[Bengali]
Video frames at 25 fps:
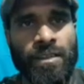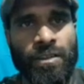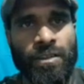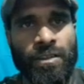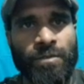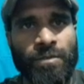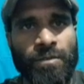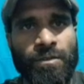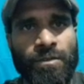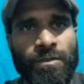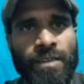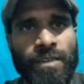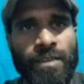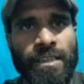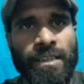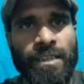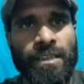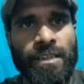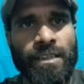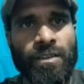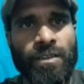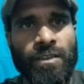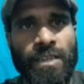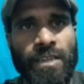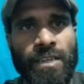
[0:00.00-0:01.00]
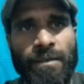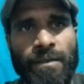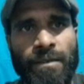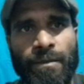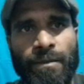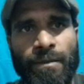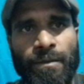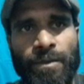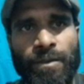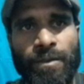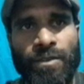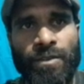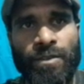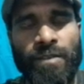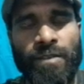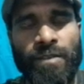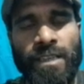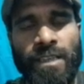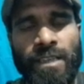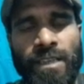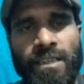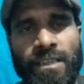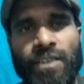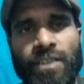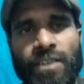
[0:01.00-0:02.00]
তো বন্ধুরা এই ছিল সবার পৌরসভা
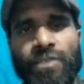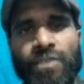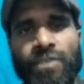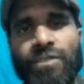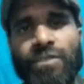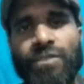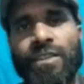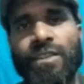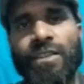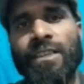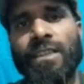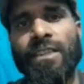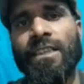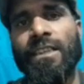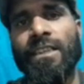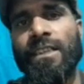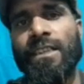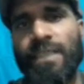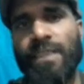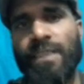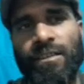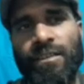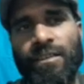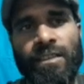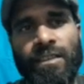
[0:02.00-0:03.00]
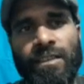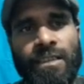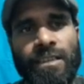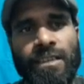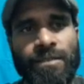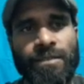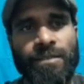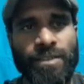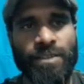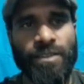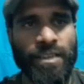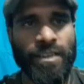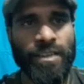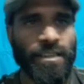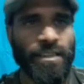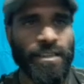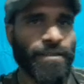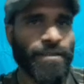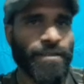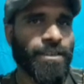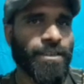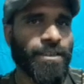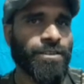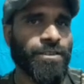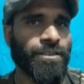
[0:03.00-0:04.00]
জেলার নতুন একটি চাকরি সার্কুলার সে বিষয়ে আজকে
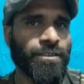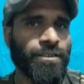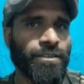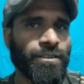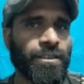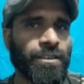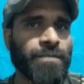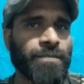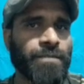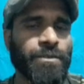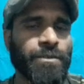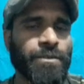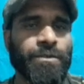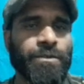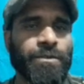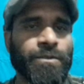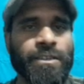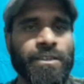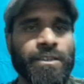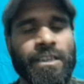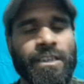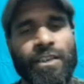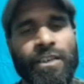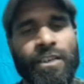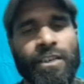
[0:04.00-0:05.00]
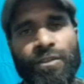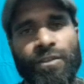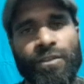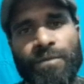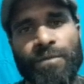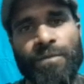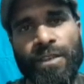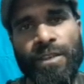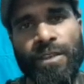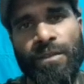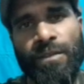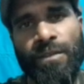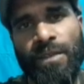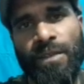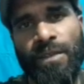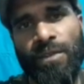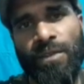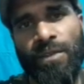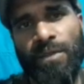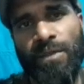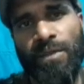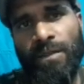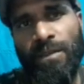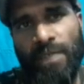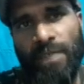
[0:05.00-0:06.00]
আমরা আলোচনা করলাম পরবর্তীতে এরকম ভিডিও পেতে
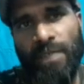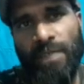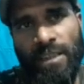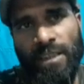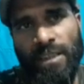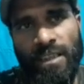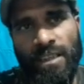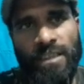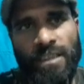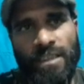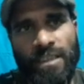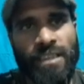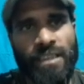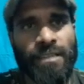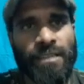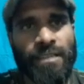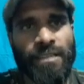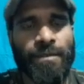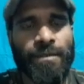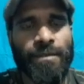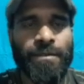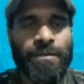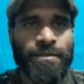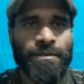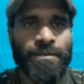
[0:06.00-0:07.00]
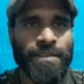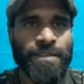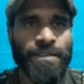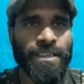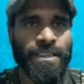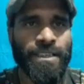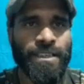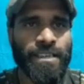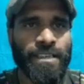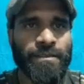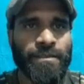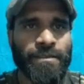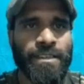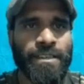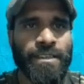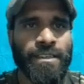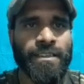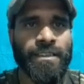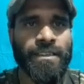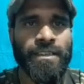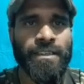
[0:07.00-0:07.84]
অবশ্যই আমাদের চ্যানেলটি সাবস্ক্রাইব করে আমাদের পাশে থাকবেন